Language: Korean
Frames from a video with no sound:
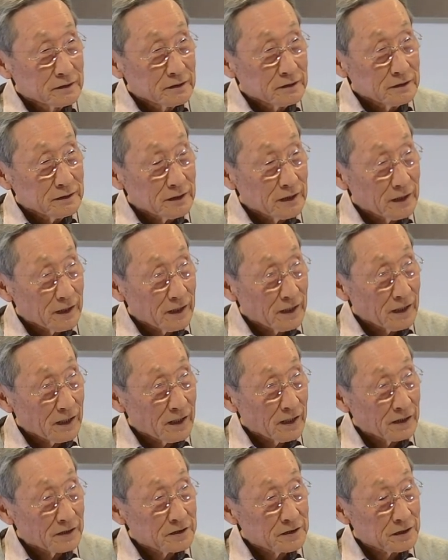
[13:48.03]

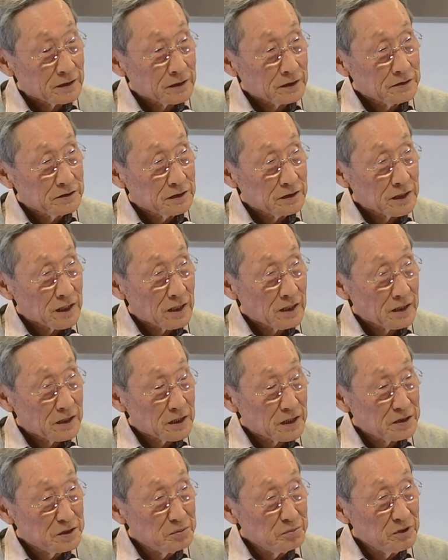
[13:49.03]
야 제가 이제
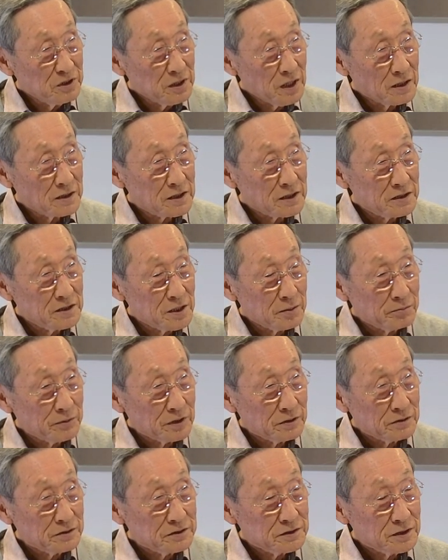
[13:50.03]
하나님을 알게
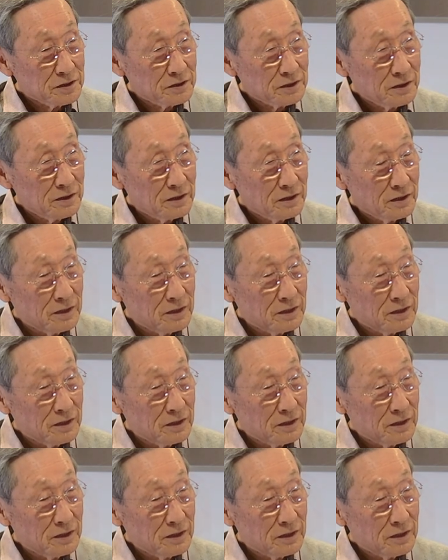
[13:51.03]
되면서